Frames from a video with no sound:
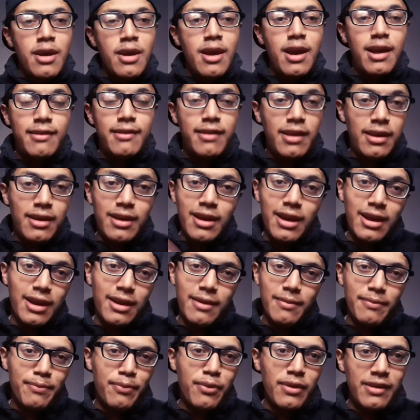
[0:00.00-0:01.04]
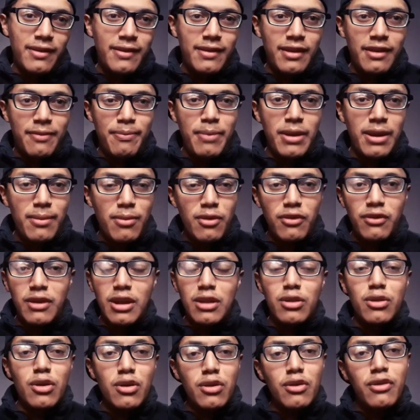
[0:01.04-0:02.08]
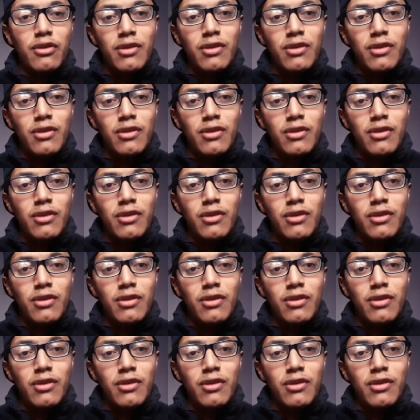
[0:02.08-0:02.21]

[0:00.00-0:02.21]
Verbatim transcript: Así que pues esperemos que todo